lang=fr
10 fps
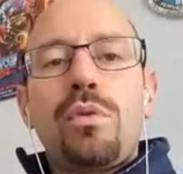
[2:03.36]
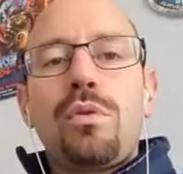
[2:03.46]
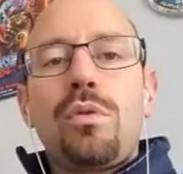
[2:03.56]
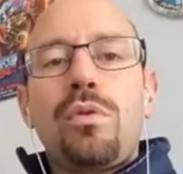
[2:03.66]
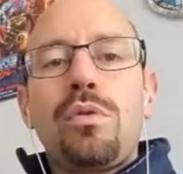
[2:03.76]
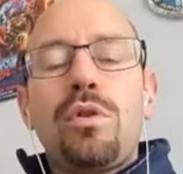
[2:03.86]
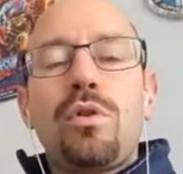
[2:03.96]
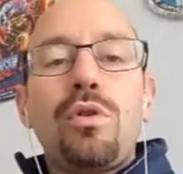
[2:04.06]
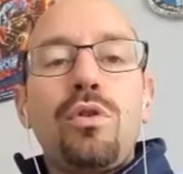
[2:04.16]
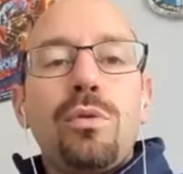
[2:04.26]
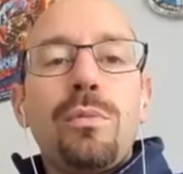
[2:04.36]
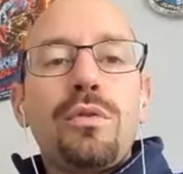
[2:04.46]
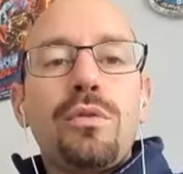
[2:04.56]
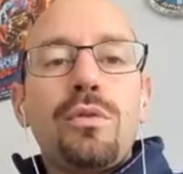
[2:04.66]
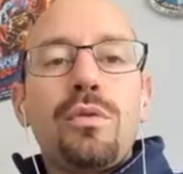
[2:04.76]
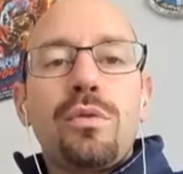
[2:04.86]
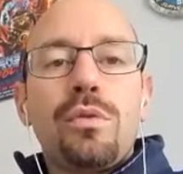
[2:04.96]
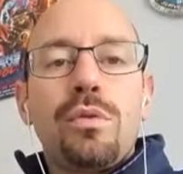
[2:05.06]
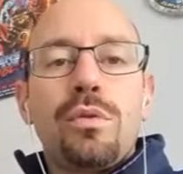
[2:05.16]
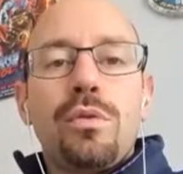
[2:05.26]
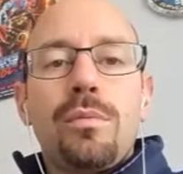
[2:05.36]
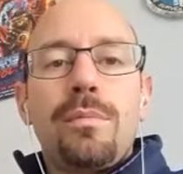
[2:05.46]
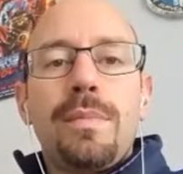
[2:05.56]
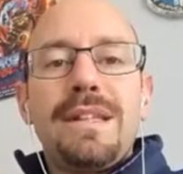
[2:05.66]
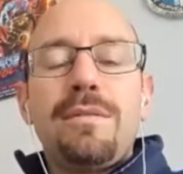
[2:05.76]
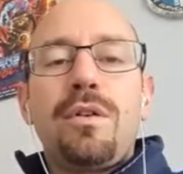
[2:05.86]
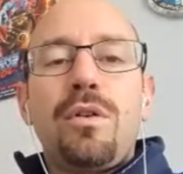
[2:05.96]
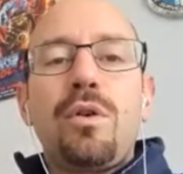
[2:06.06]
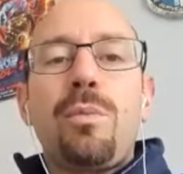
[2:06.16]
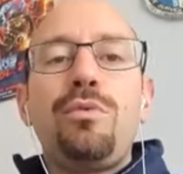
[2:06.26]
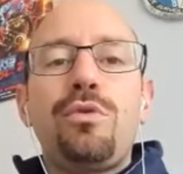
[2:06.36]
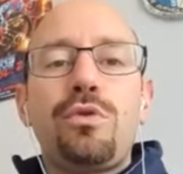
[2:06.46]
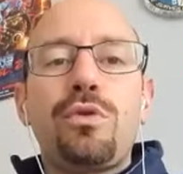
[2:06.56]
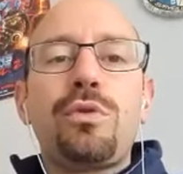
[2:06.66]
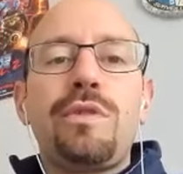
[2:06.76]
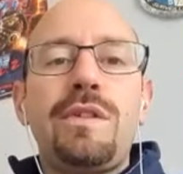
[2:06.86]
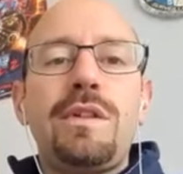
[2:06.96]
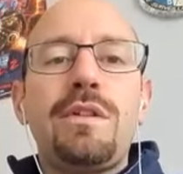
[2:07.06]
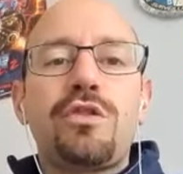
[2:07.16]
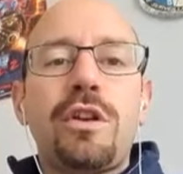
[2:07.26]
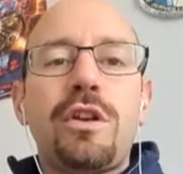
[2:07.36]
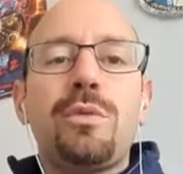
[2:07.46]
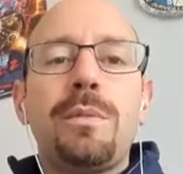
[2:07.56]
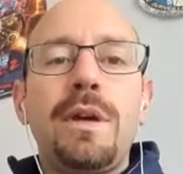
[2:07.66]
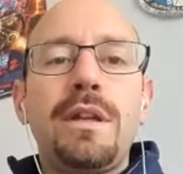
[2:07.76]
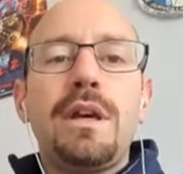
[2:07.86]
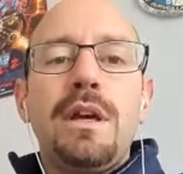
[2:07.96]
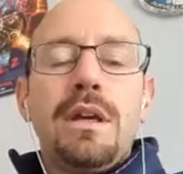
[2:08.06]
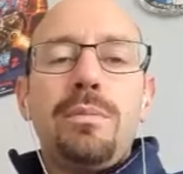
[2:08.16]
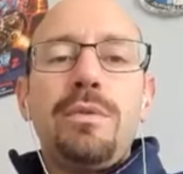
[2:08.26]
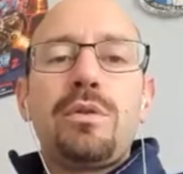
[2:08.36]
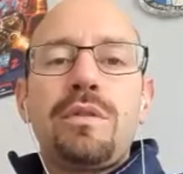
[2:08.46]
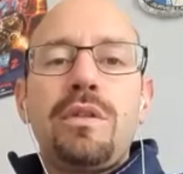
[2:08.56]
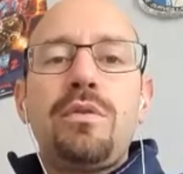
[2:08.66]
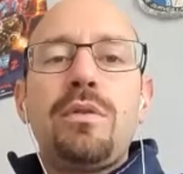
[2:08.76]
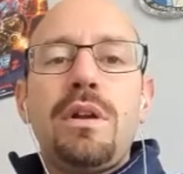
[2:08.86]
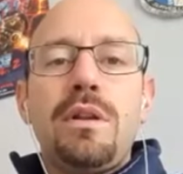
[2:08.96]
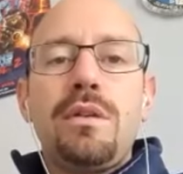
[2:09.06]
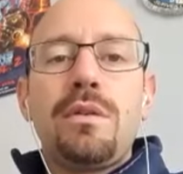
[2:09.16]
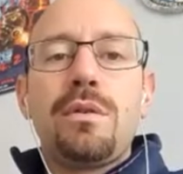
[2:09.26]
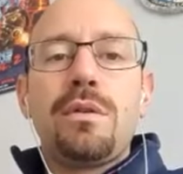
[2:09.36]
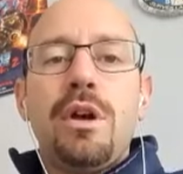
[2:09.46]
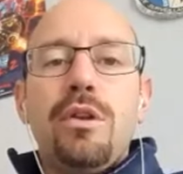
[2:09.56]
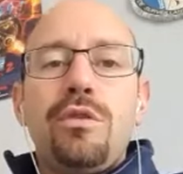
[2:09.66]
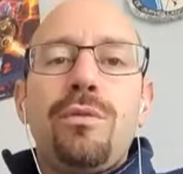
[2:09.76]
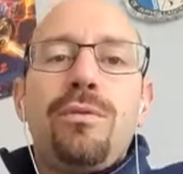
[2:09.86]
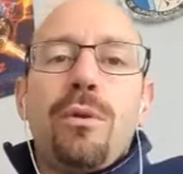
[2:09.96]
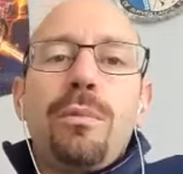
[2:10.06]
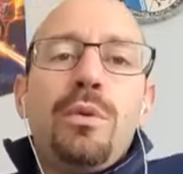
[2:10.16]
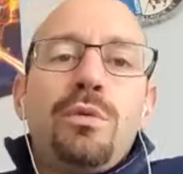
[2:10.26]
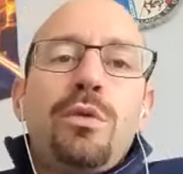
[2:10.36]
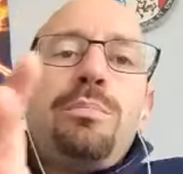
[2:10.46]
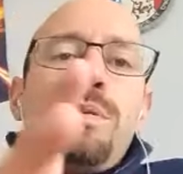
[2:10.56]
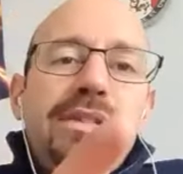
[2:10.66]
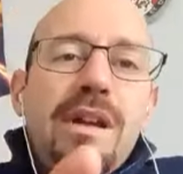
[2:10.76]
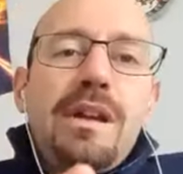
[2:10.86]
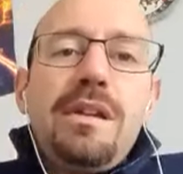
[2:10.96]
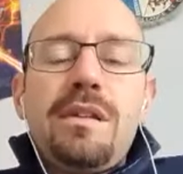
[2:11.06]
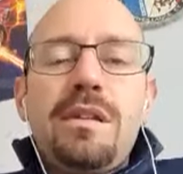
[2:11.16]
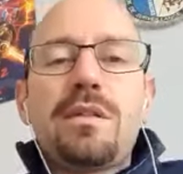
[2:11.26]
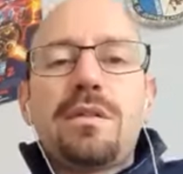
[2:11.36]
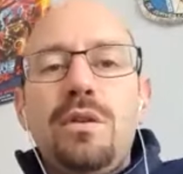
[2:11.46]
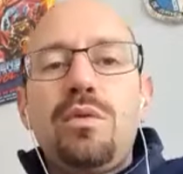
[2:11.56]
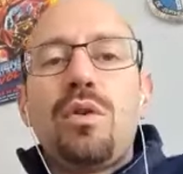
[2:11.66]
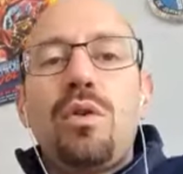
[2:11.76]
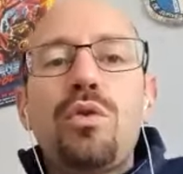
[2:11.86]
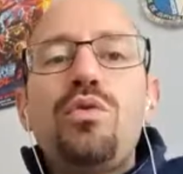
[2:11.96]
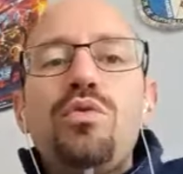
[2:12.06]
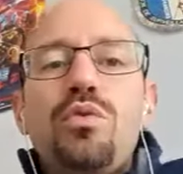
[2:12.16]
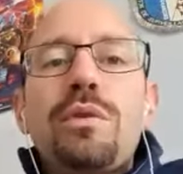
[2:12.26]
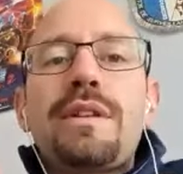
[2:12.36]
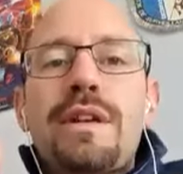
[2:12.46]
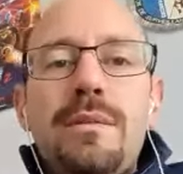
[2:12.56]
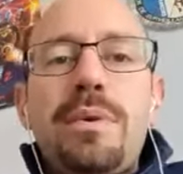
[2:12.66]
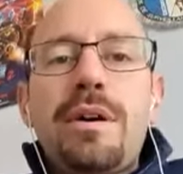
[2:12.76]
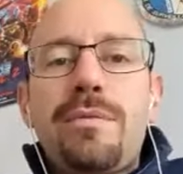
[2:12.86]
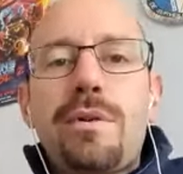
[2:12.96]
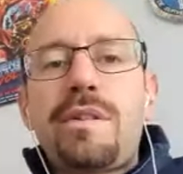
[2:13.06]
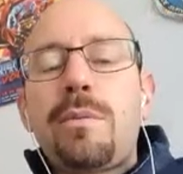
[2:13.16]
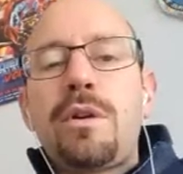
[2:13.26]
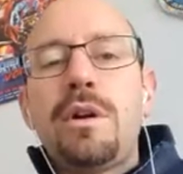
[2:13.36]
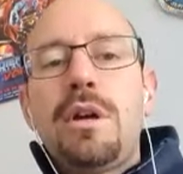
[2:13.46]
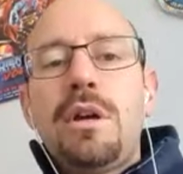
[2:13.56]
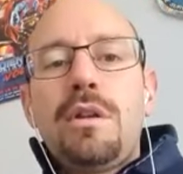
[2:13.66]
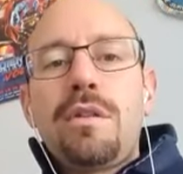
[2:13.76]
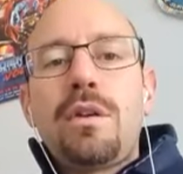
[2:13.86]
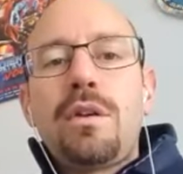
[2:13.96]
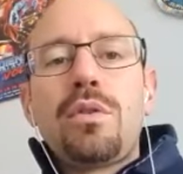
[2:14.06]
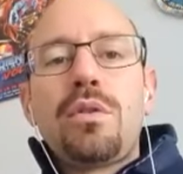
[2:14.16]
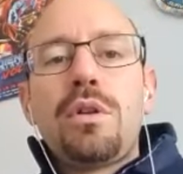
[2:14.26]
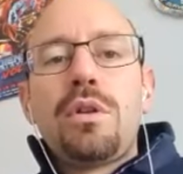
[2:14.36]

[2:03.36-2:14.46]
on, leur recommande bah, d'avoir encore plus de curiosité dans chaque domaine et puis de continuer à aller euh, se former ou se spécialiser dans des courants que nous, on ne traite pas forcément. C'est vrai qu'on mm. euh,